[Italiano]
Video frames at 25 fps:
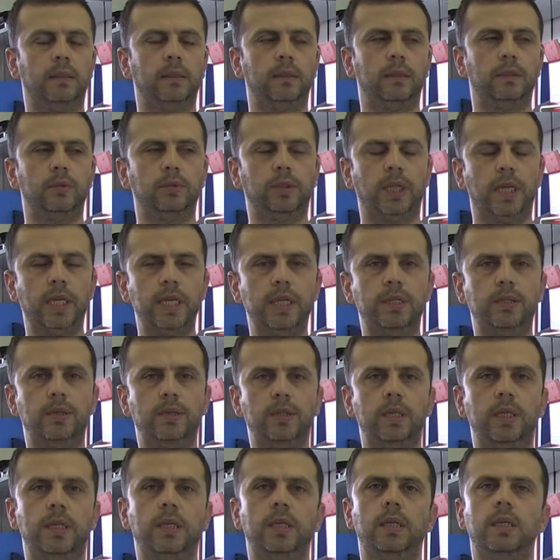
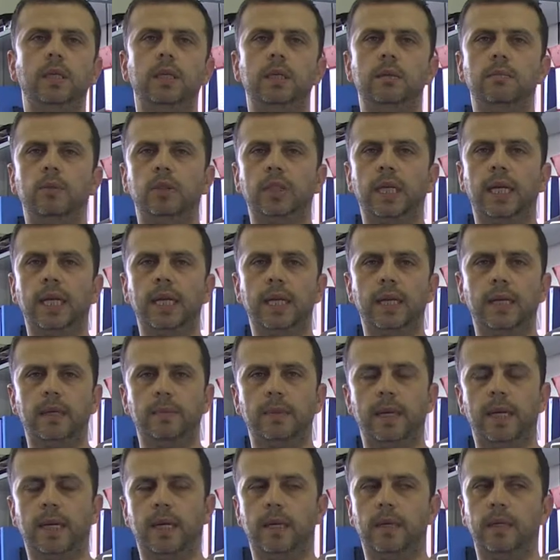L'utilizzo di modelli
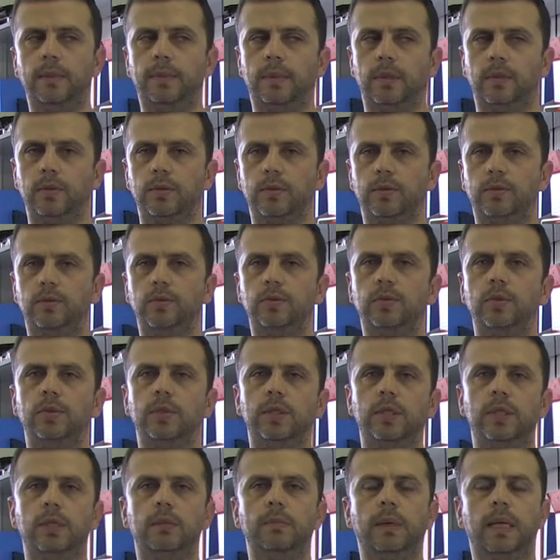animali per lo
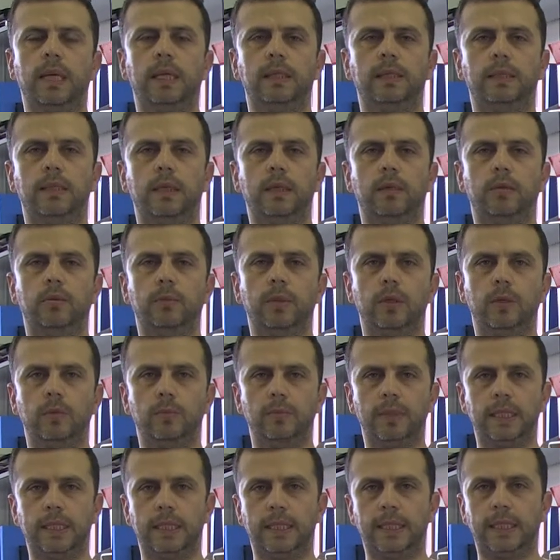studio di malattie come
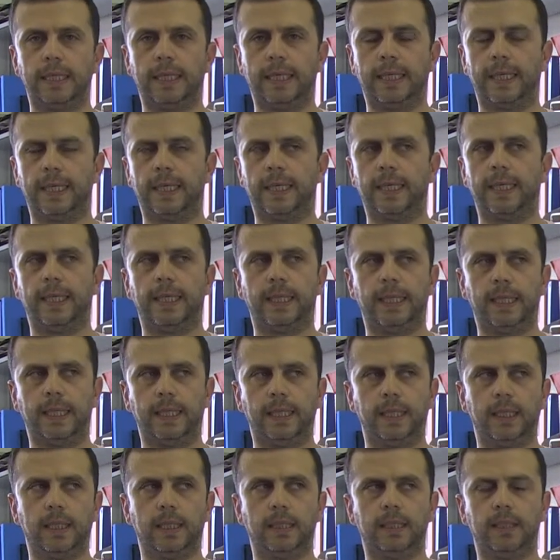l'obesità e
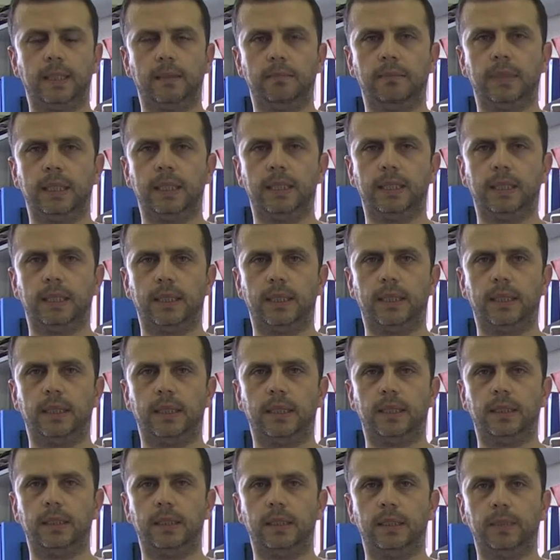il
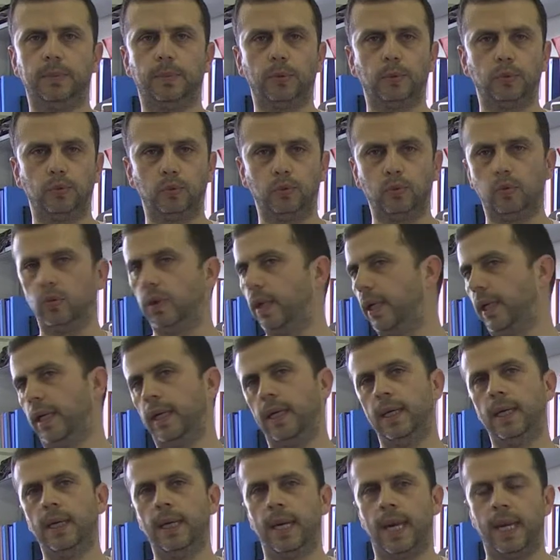diabete di tipo 2
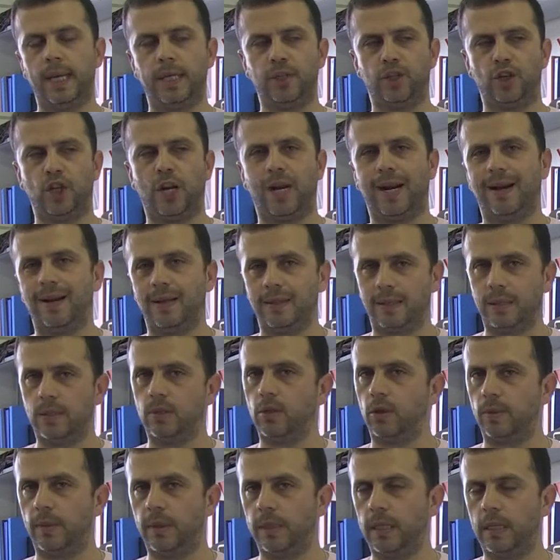e in generale la
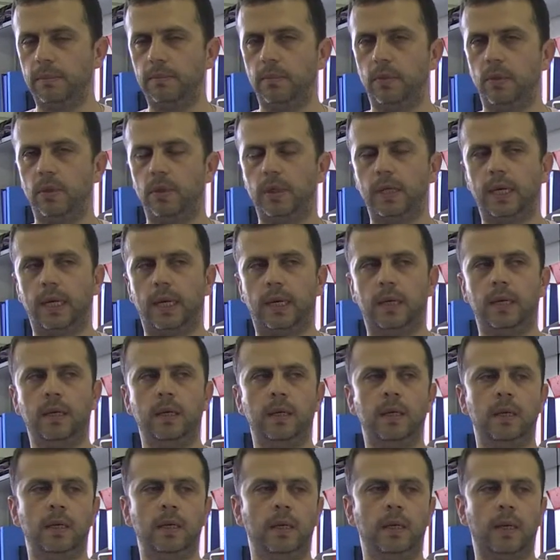sindrome metabolica
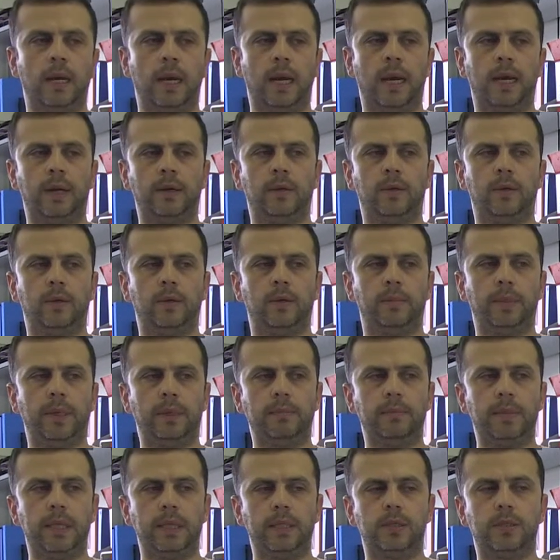hanno
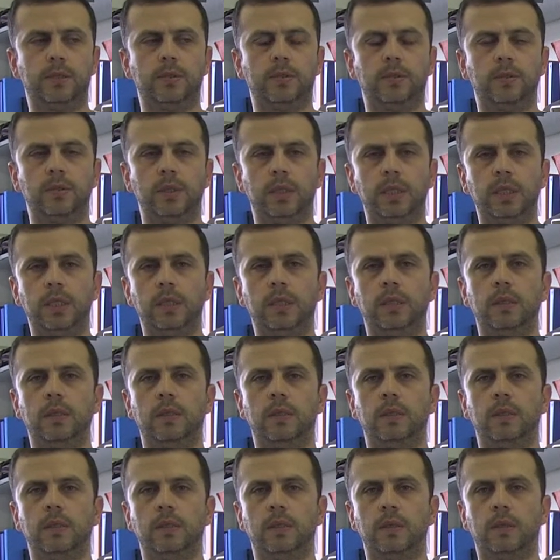permesso di
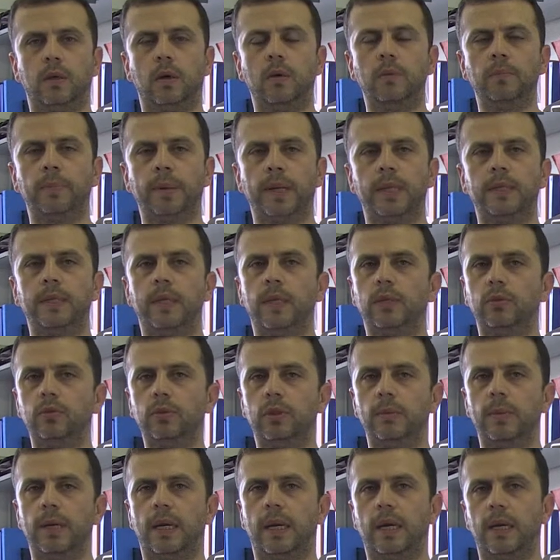eh, comprendere
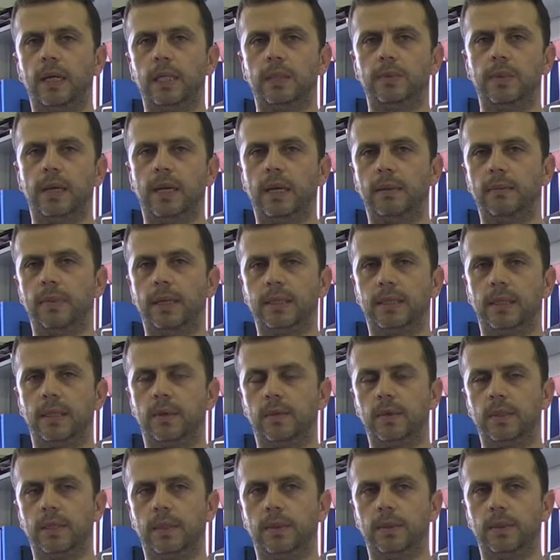tutti i meccanismi alla base
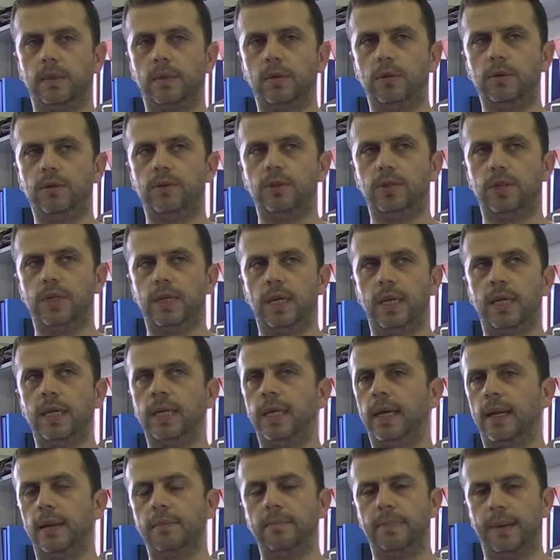di queste patologie
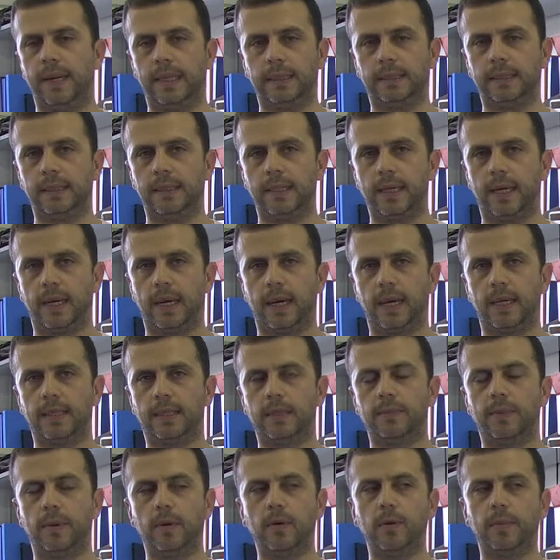in gran parte dei
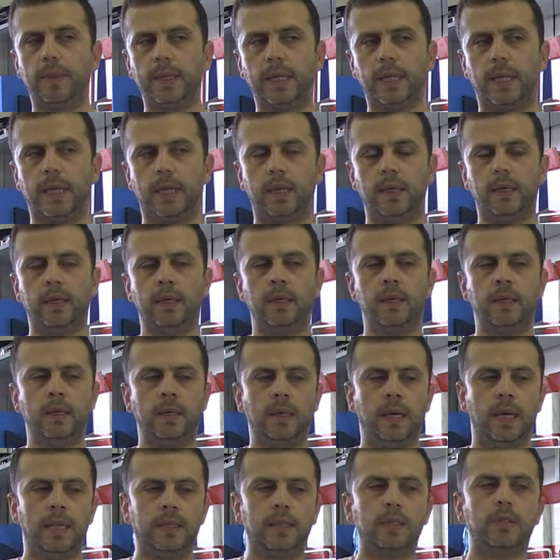casi, proprio perché
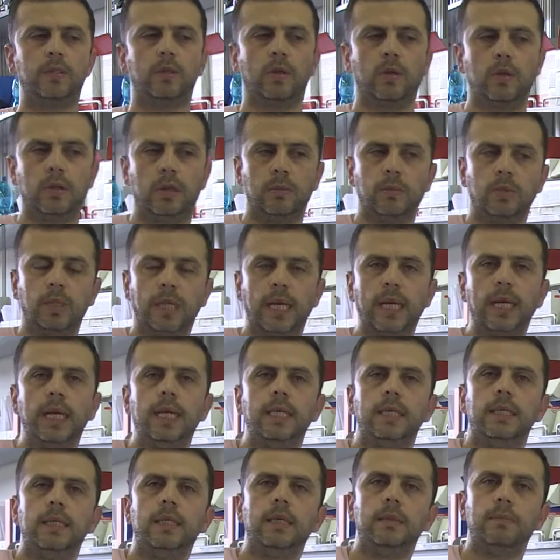esistono dei
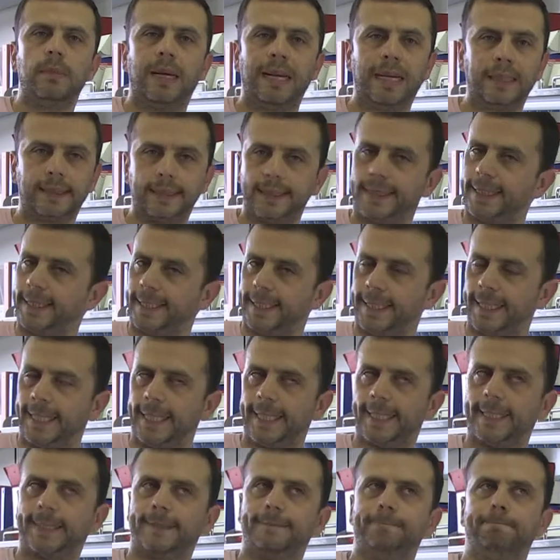modelli di
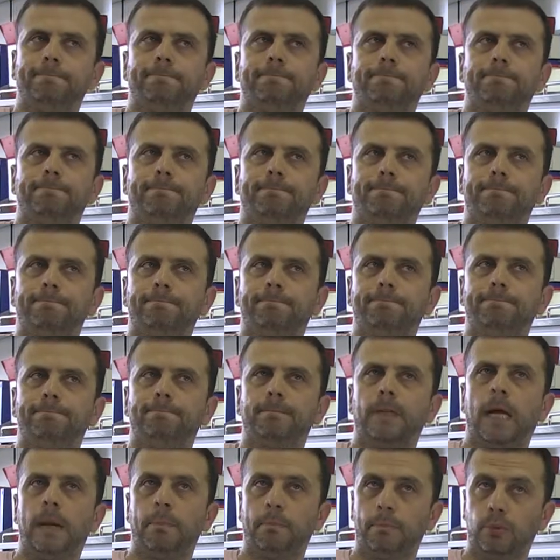malattia mh,
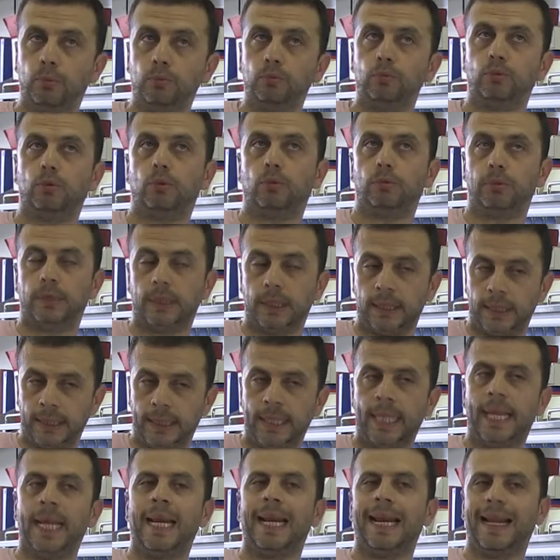mm, appunto
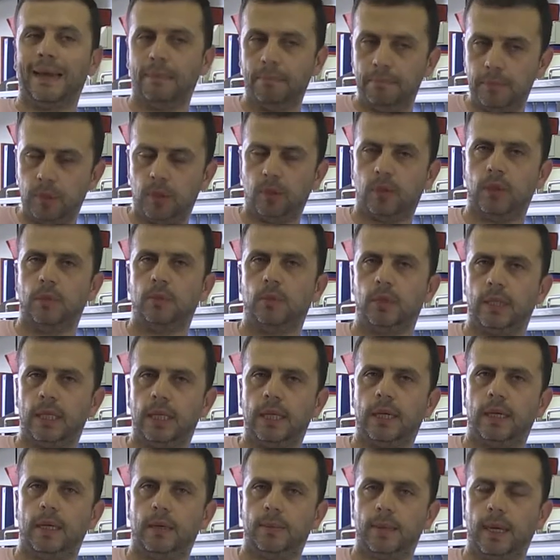nell'ambito dei
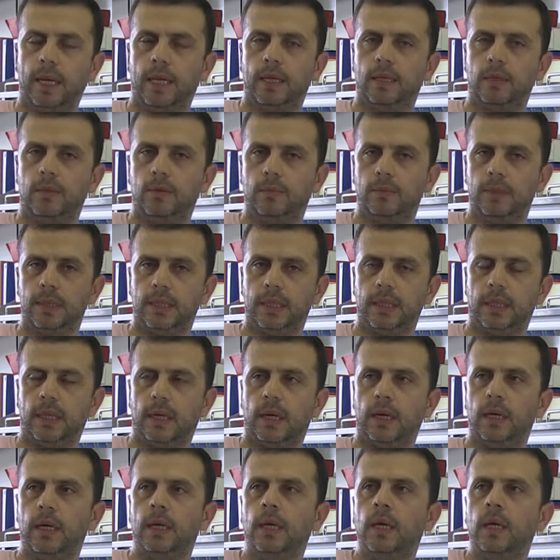modelli animali di
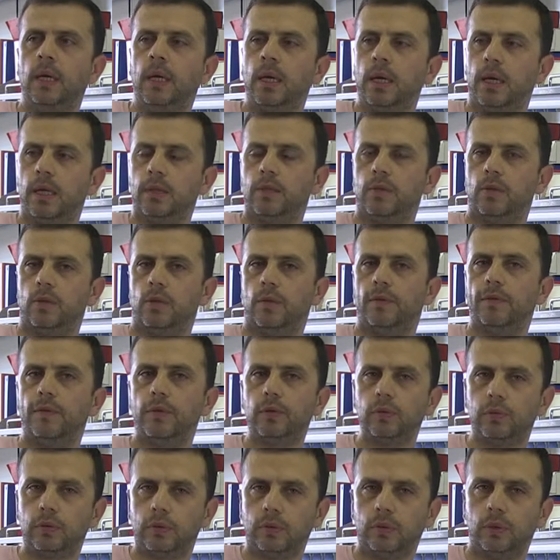obesità che sono
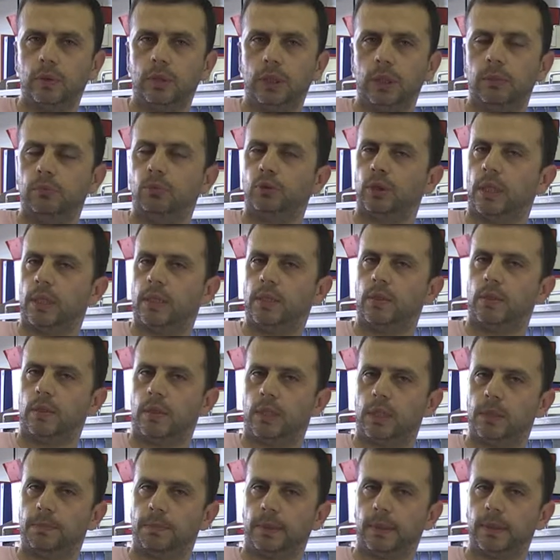frutto di
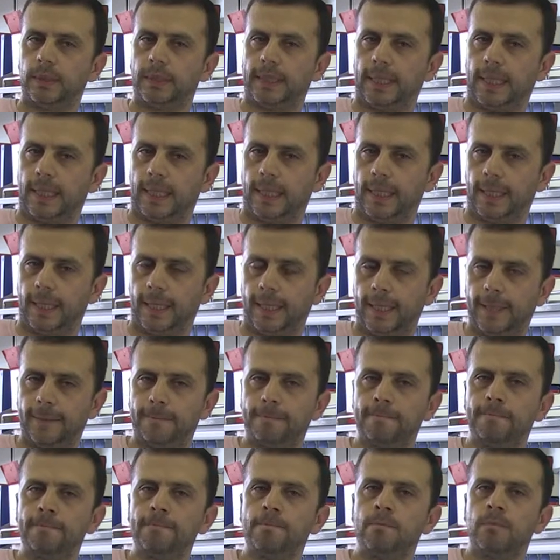mutazioni
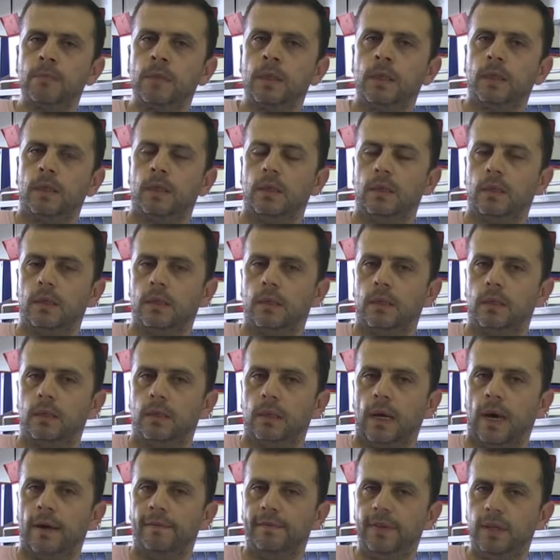spontanee
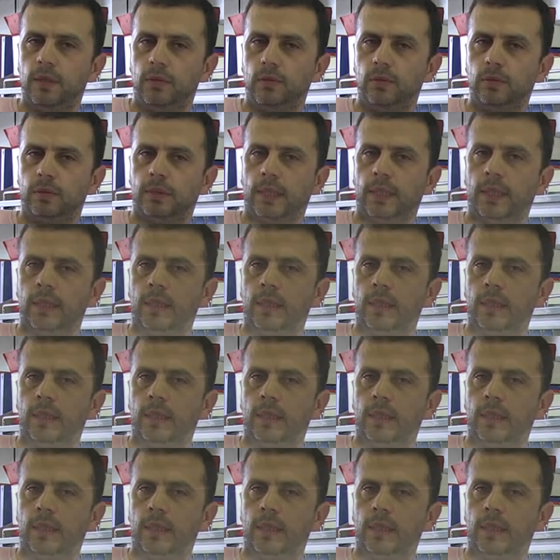eh, avvenute